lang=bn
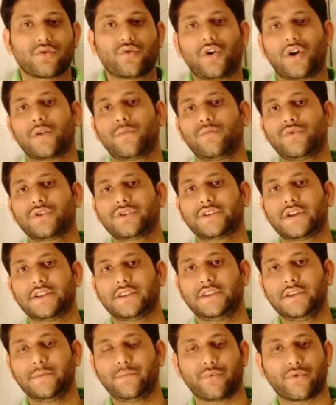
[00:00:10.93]

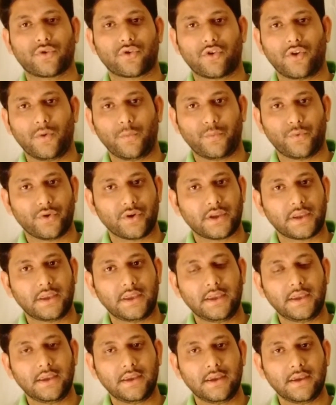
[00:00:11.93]
কর্মসাথী প্রকল্প
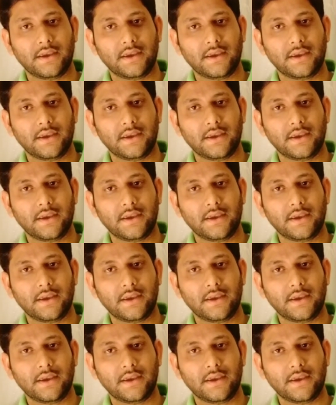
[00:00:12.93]
কি